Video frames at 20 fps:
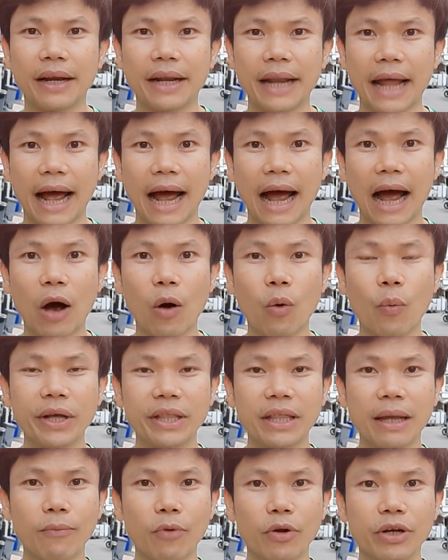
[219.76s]
นะเอาไว้
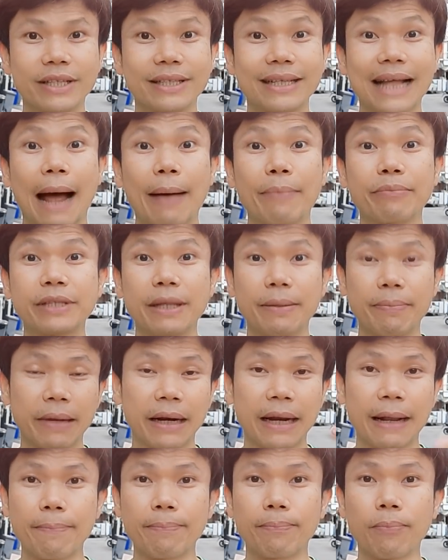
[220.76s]
ทั้งหมดสามสิบค
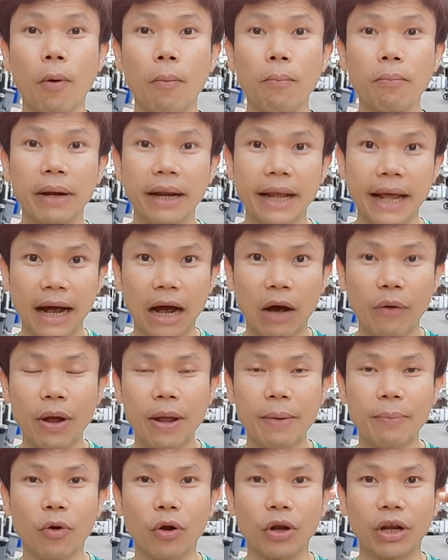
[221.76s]
ลิปผมเรียงเอาไว้
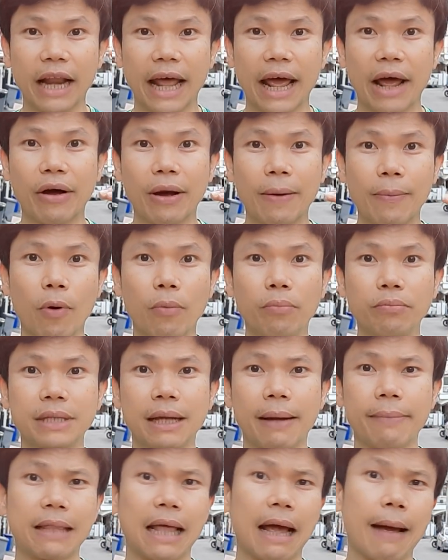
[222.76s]
หมดแล้วครับผม
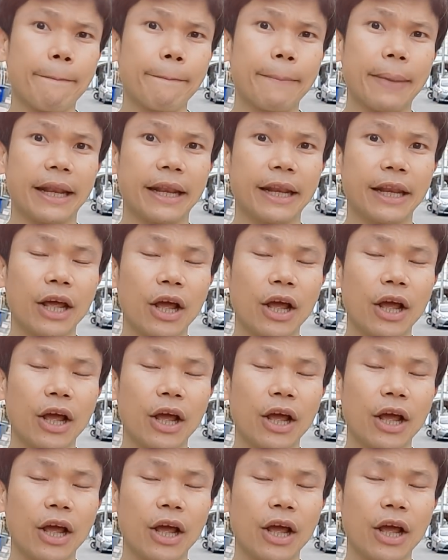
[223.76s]
จัดทำเป็น